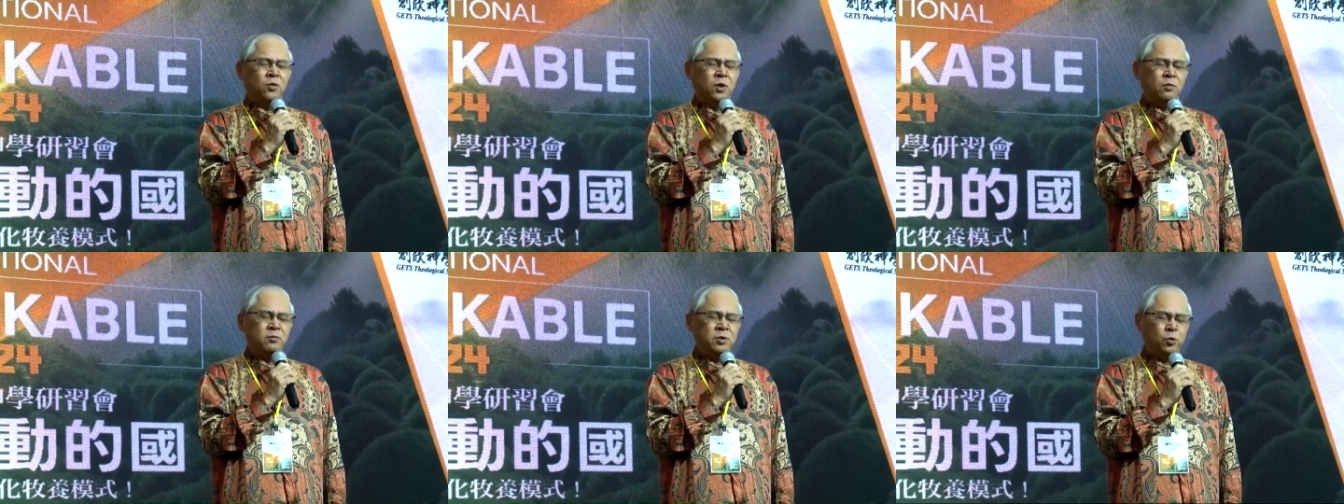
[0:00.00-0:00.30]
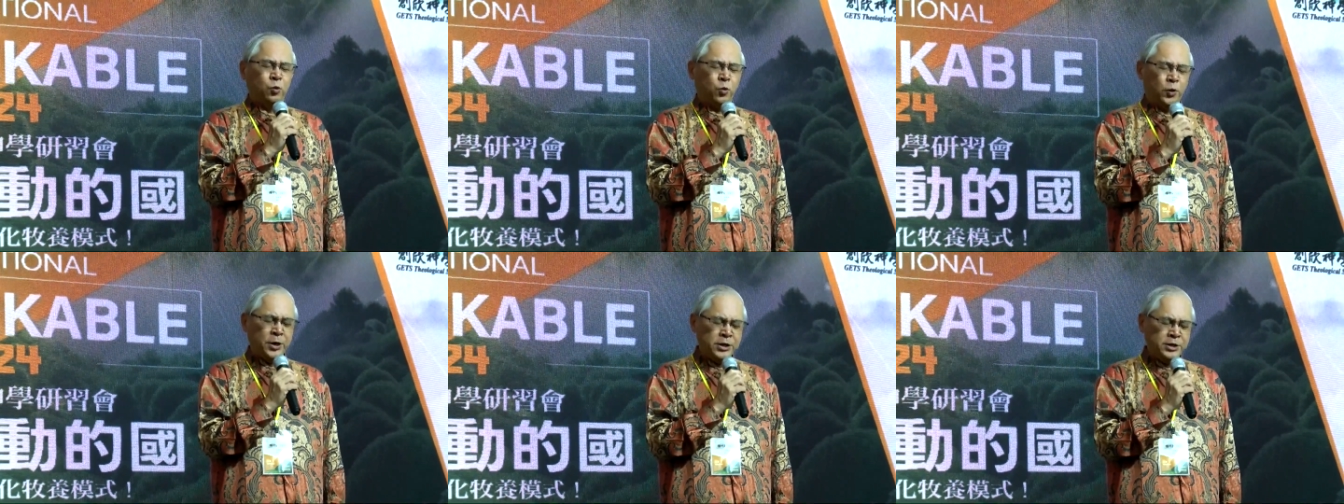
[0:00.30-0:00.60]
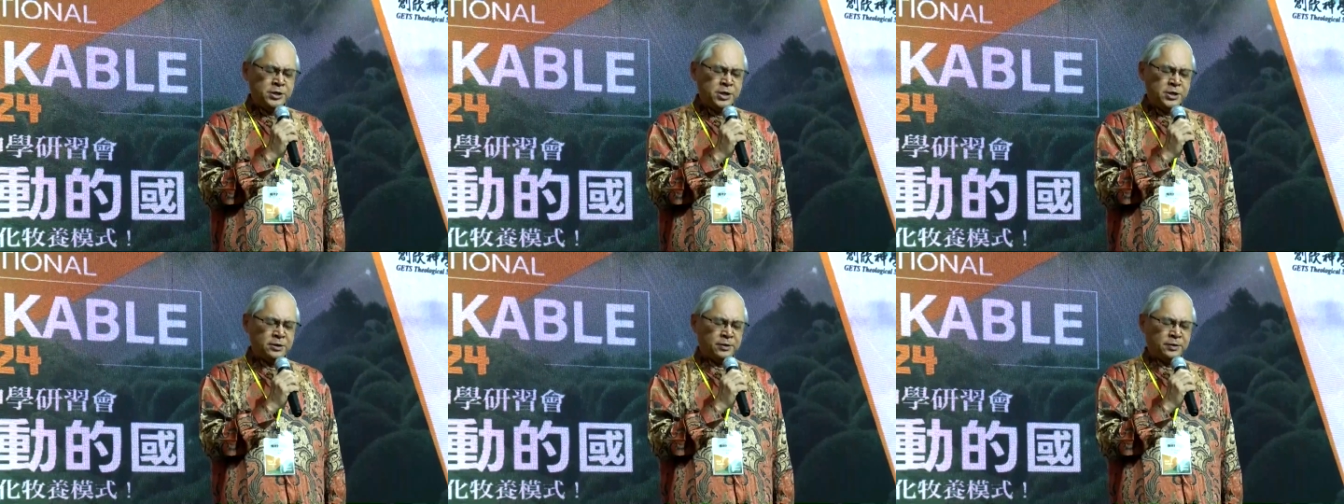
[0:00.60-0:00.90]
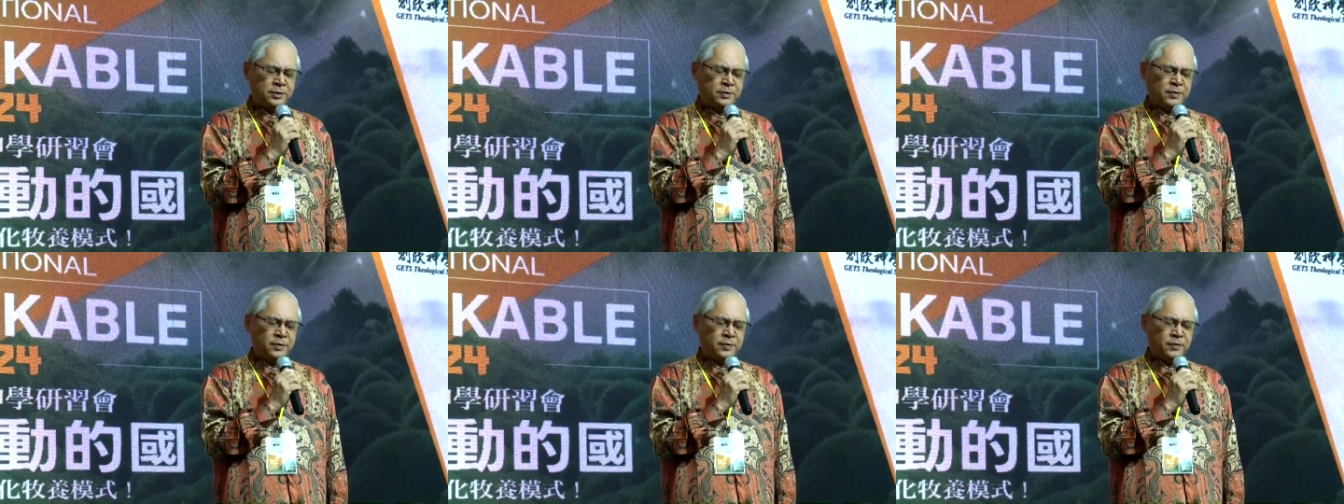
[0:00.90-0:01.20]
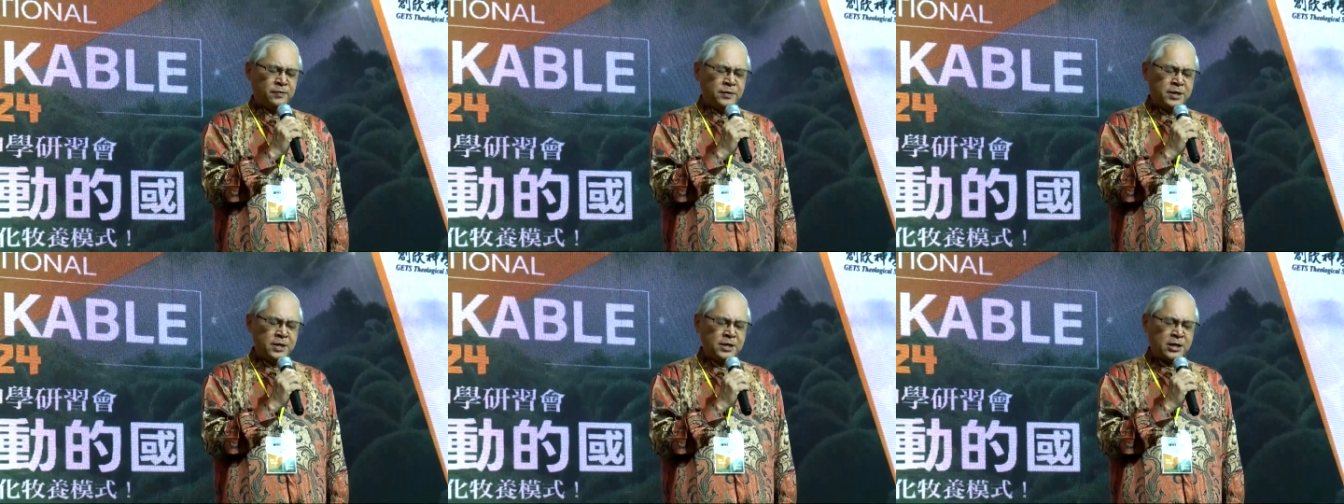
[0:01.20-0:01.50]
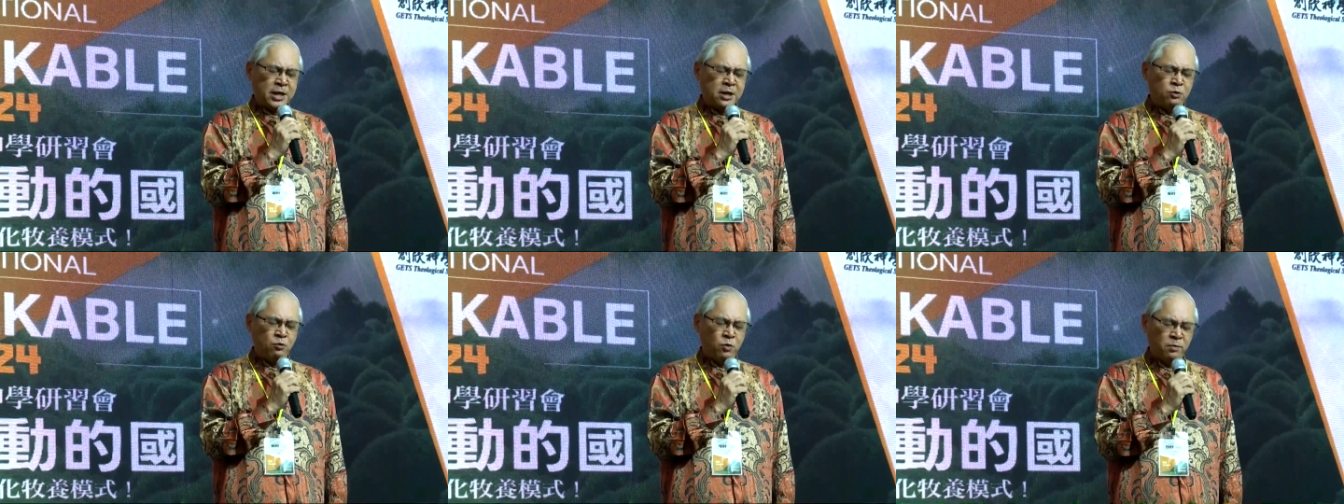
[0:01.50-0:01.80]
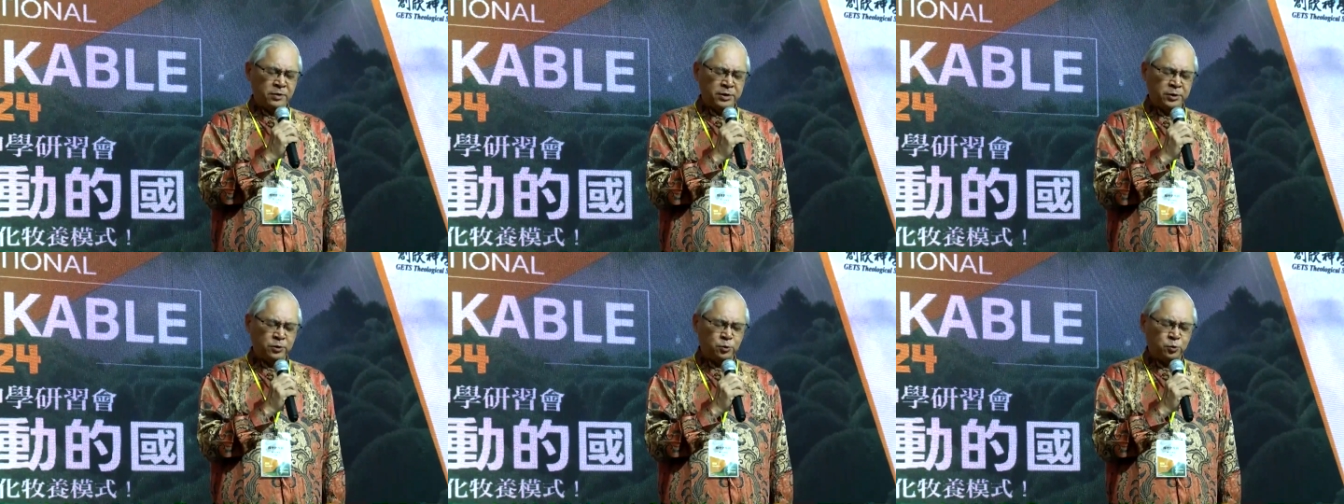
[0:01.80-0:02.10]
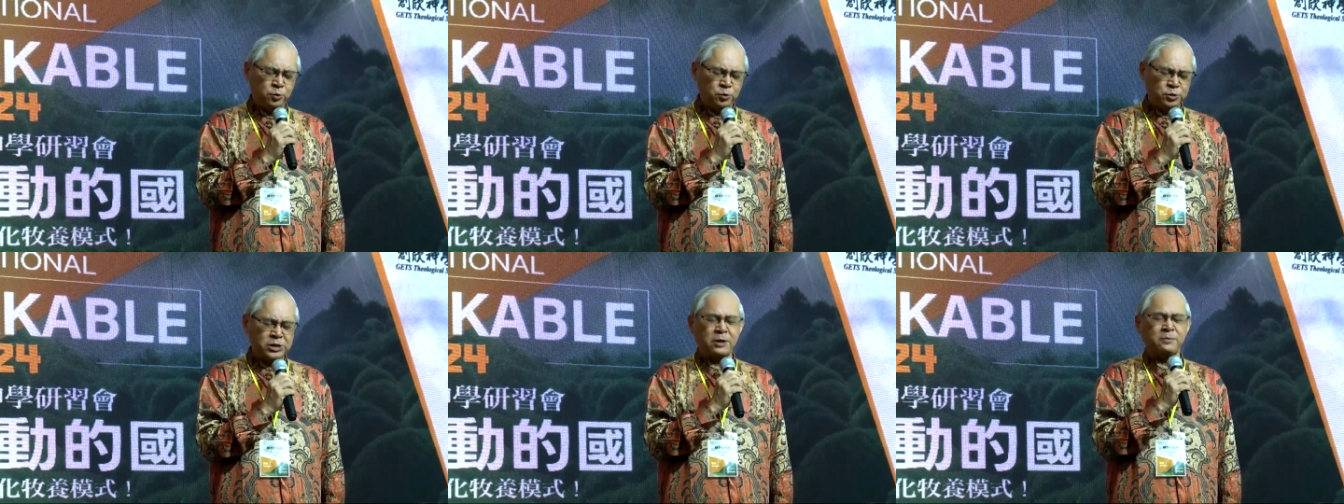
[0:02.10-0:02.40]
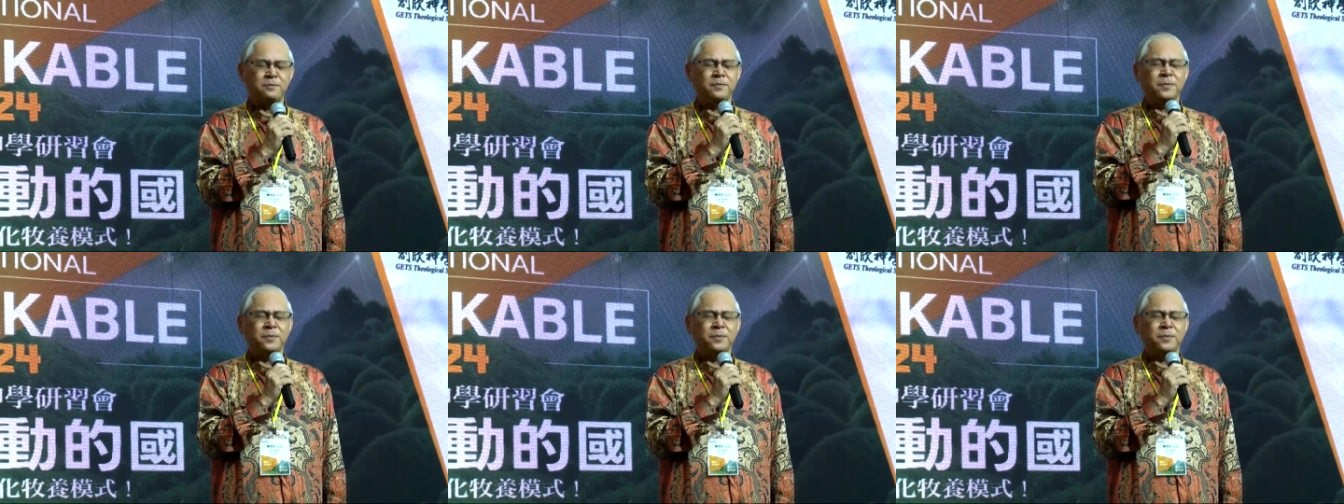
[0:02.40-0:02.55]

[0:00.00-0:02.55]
们回应你给我们的呼召，